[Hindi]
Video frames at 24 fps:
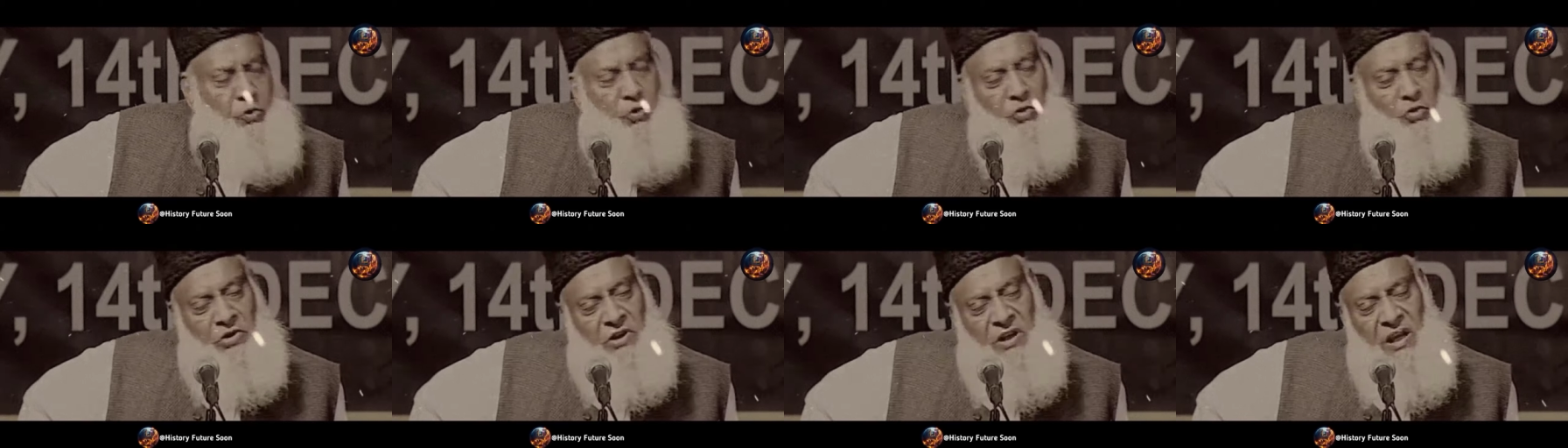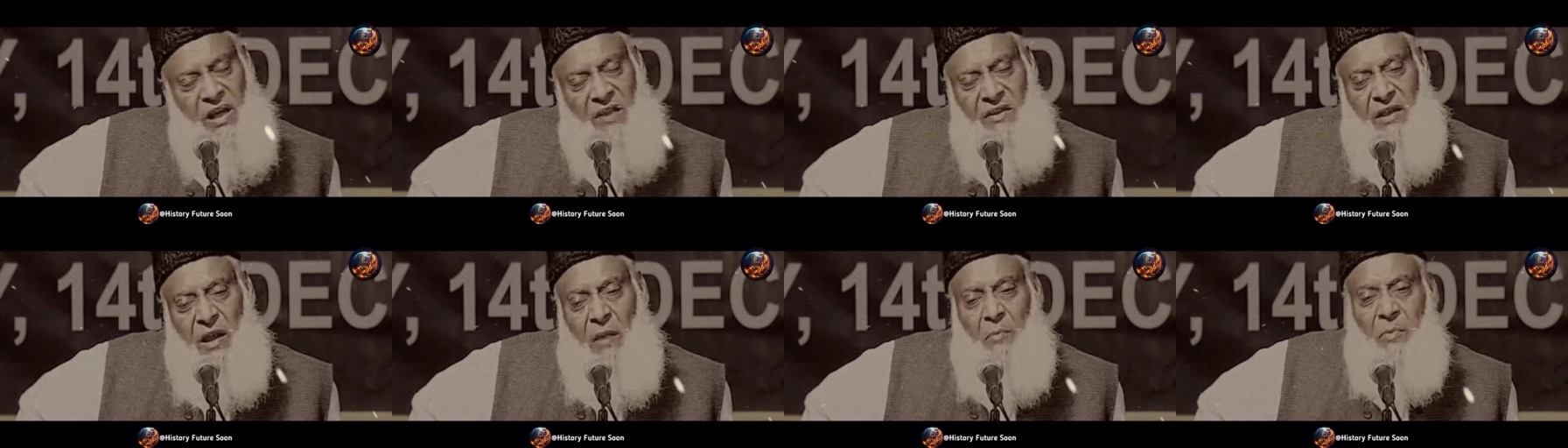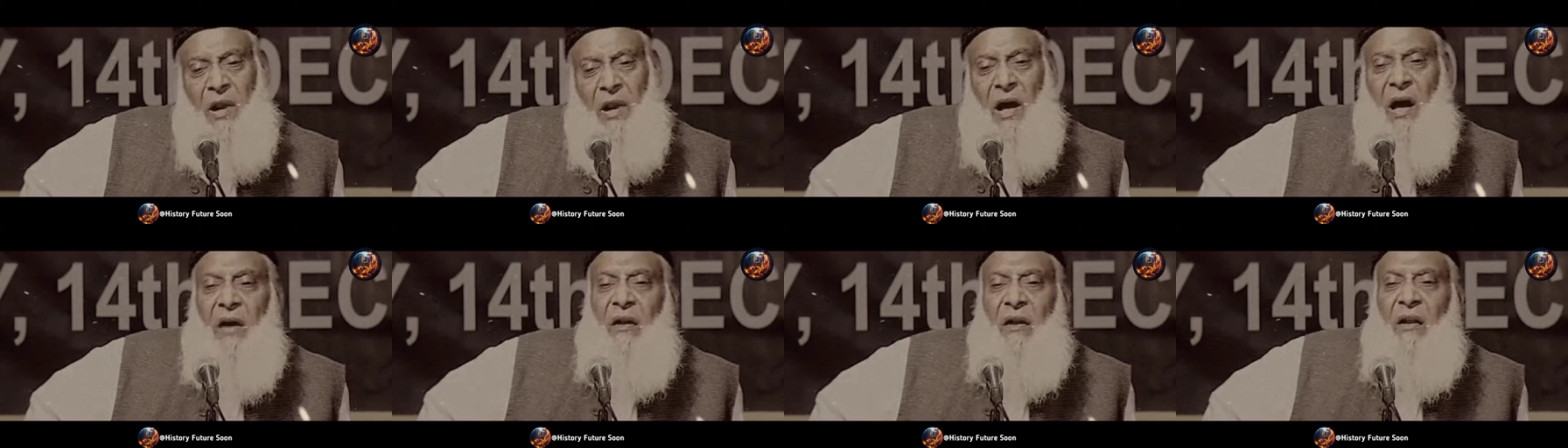सूद के
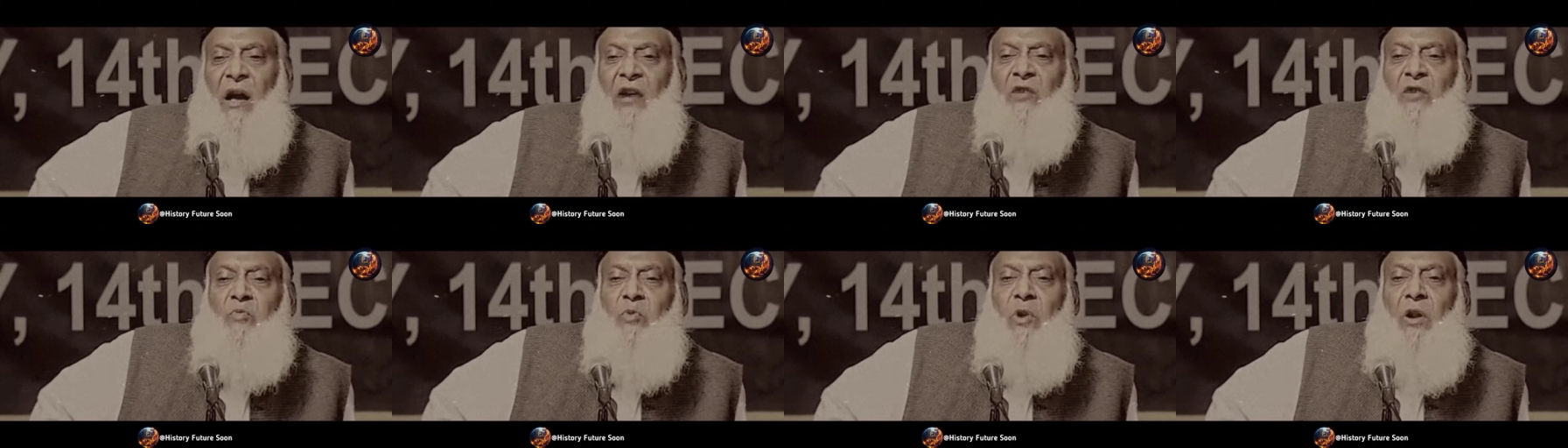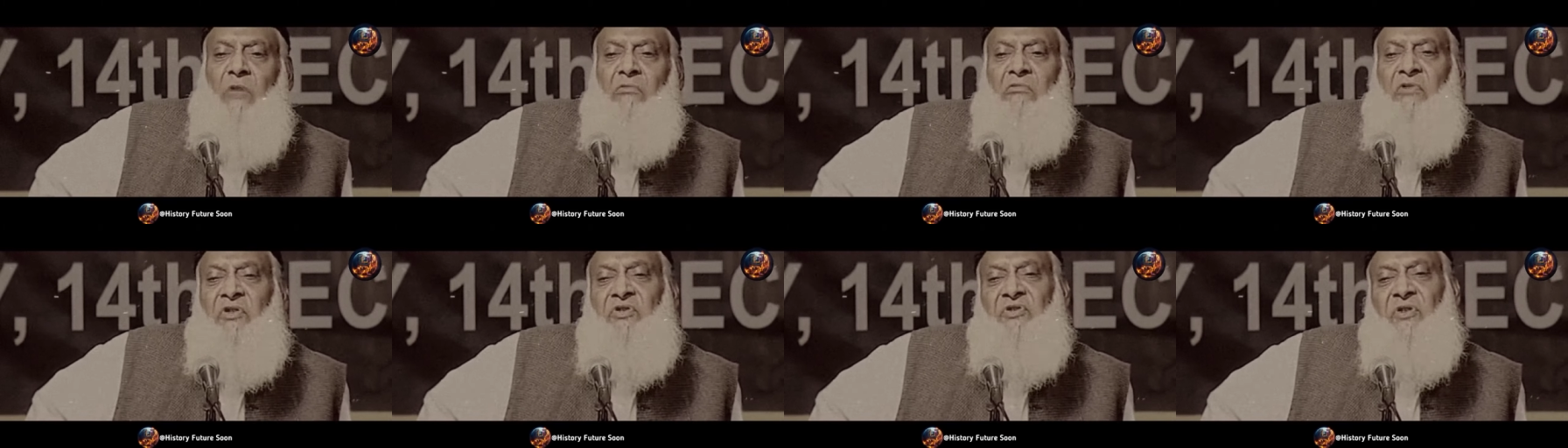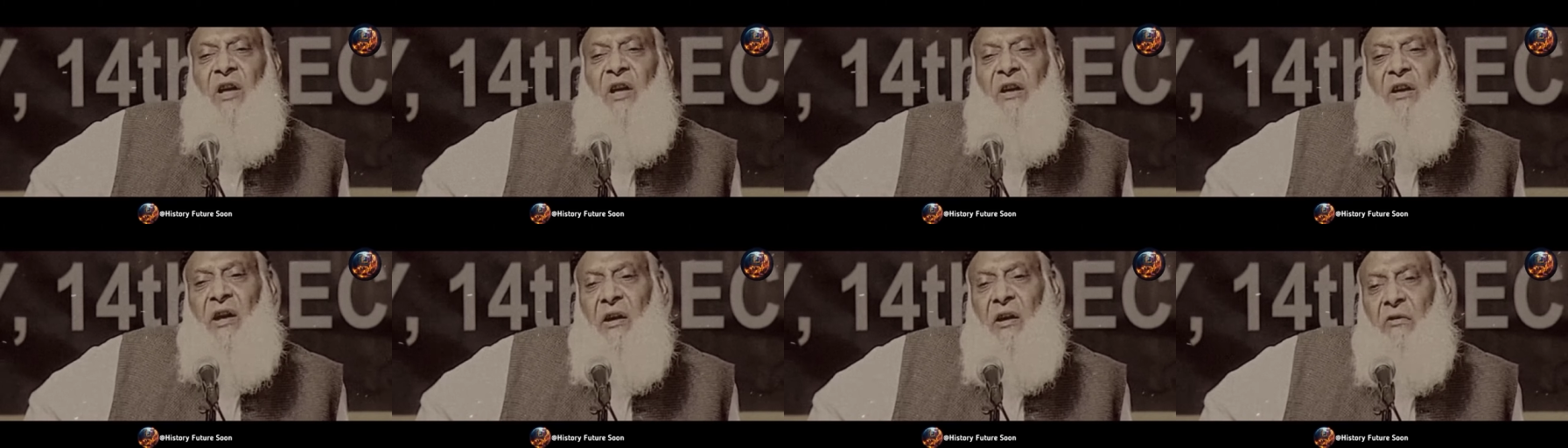अंदर बराह रास्त
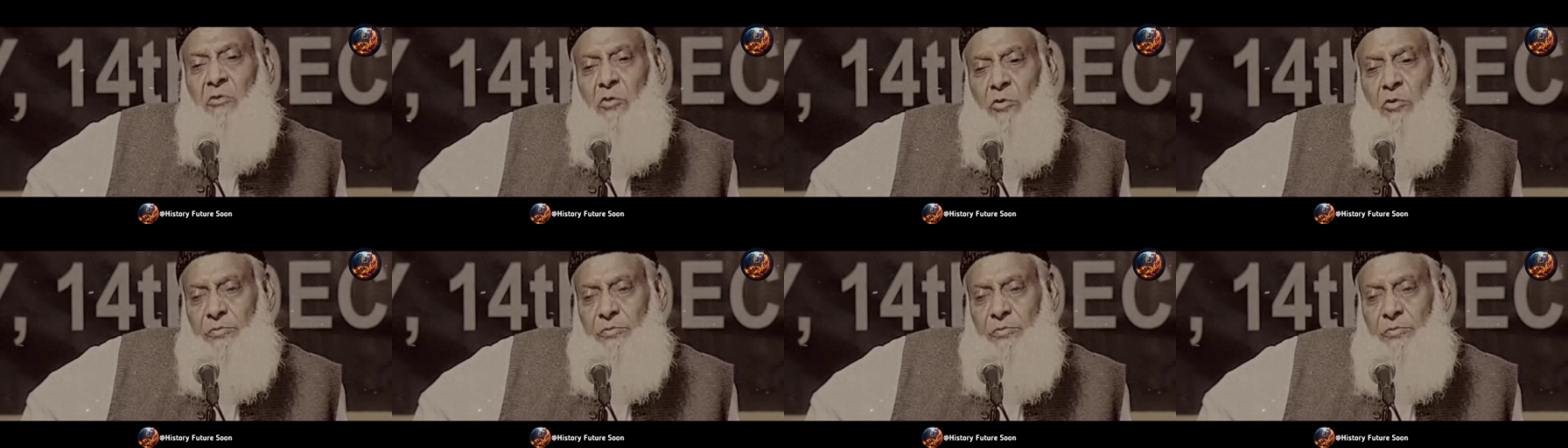मुलविस नहीं है